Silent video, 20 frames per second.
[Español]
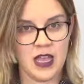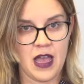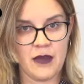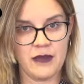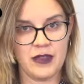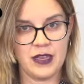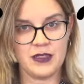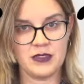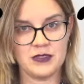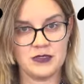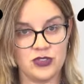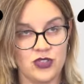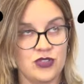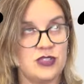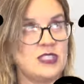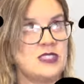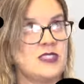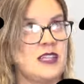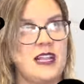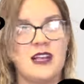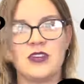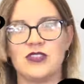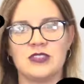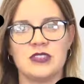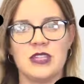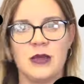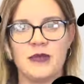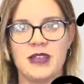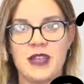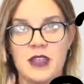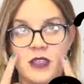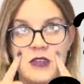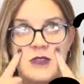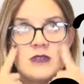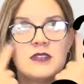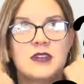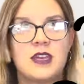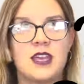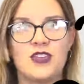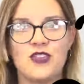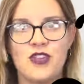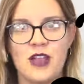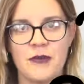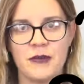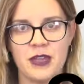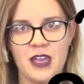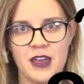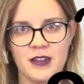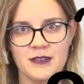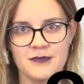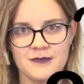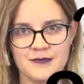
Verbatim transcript: A ver, ¿dónde está la contaminación? Que yo la vea.